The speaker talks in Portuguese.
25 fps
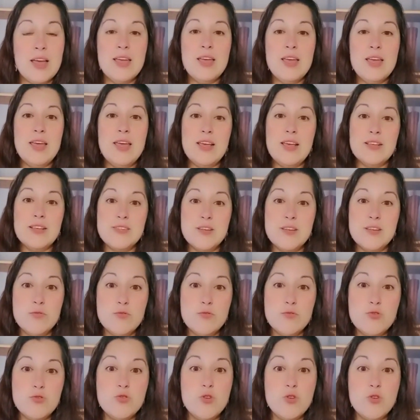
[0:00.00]
São
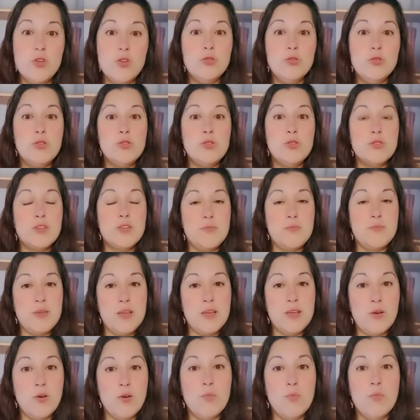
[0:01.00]
os outros que me
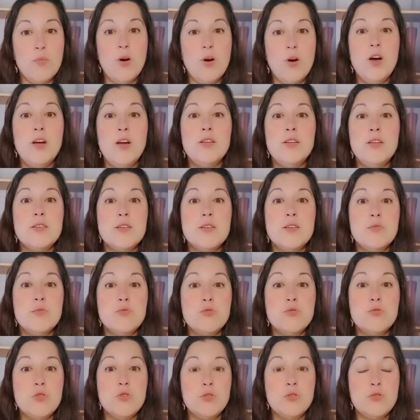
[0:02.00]
incomodam, são
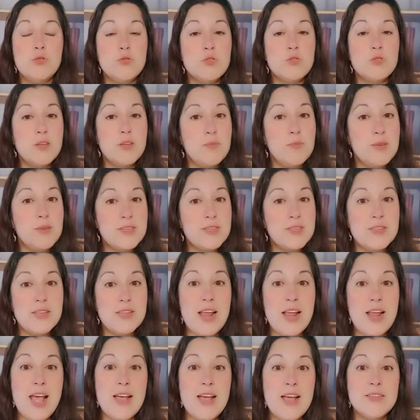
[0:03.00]
os outros que me
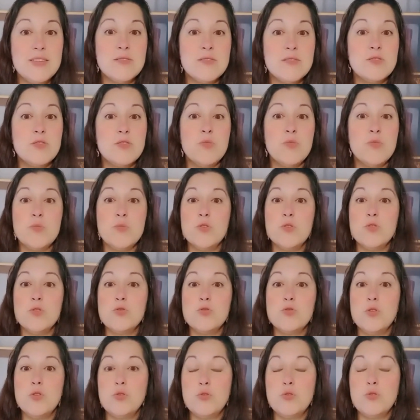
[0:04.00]
estressam, são os
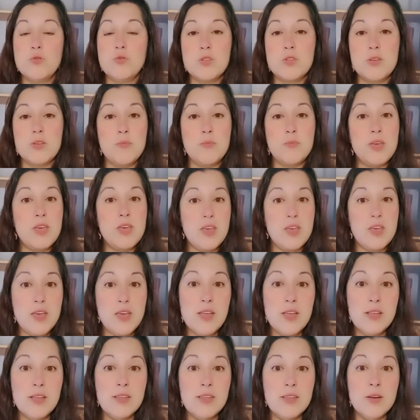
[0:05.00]
outros que me
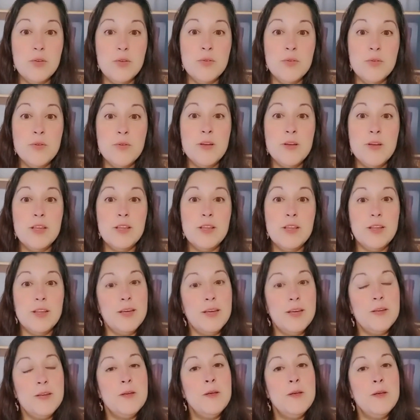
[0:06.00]
irritam,
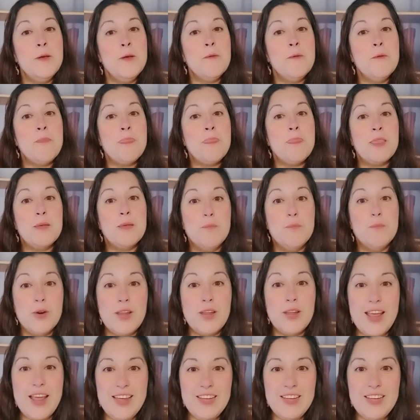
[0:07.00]
né?
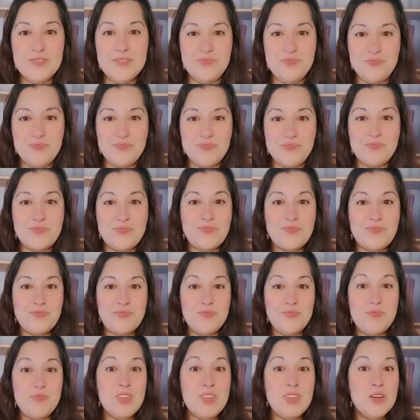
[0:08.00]
Porém,
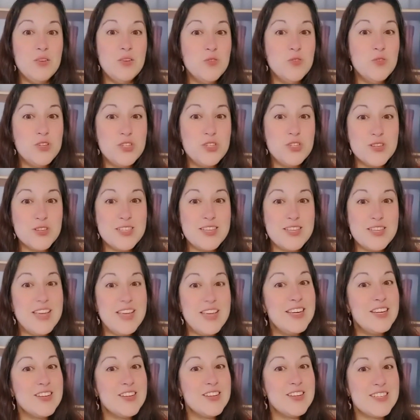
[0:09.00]
hoje eu sei
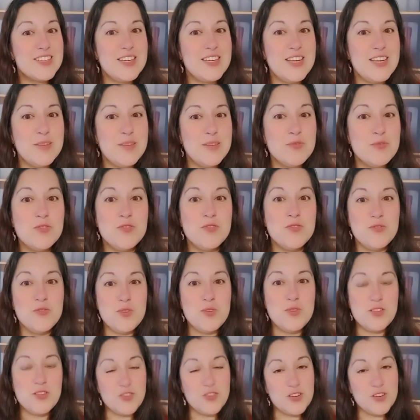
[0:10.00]
que nós criamos tudo
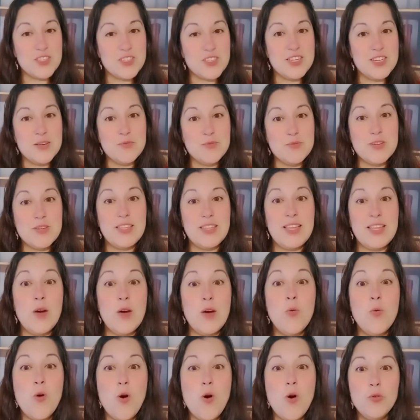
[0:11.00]
isso, nós criamos até
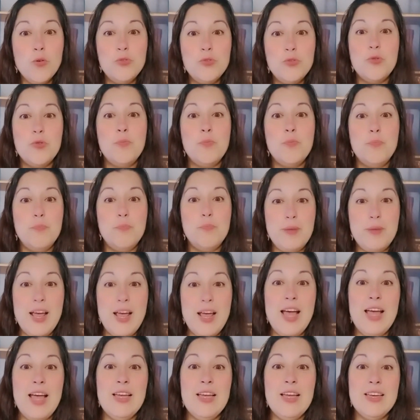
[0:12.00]
o outro
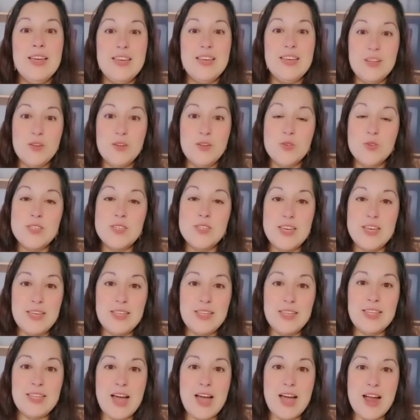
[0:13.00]
para nos
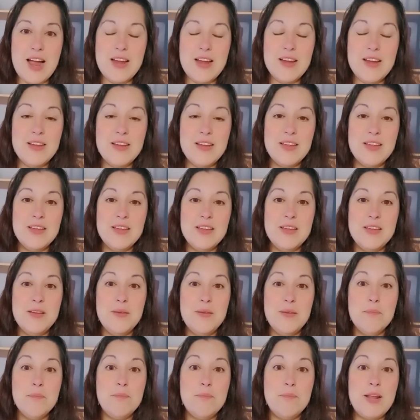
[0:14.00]
irritar,
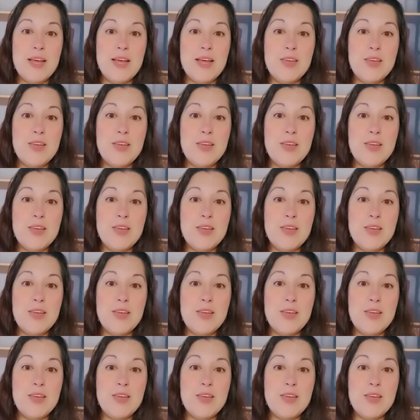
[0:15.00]
para que eu